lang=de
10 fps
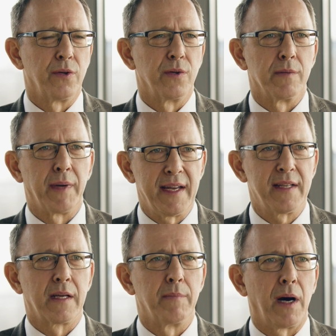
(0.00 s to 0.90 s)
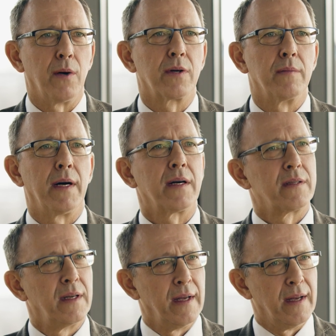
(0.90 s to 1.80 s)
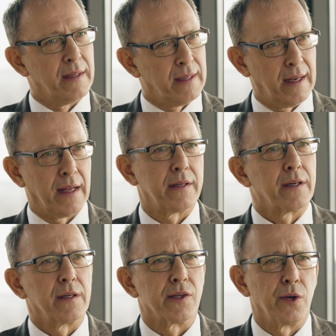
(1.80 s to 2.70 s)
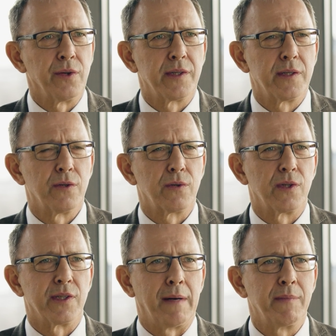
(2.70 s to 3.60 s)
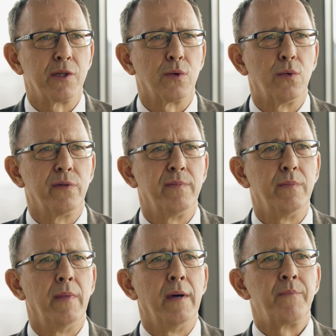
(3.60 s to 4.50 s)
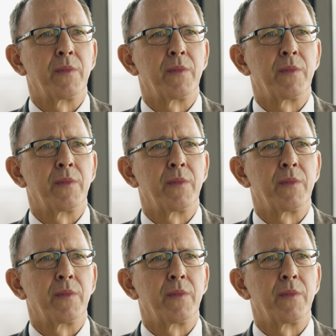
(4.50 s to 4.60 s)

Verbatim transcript: von unserem Recht Gebrauch gemacht, den Landtag in einer Sondersitzung zusammenzurufen,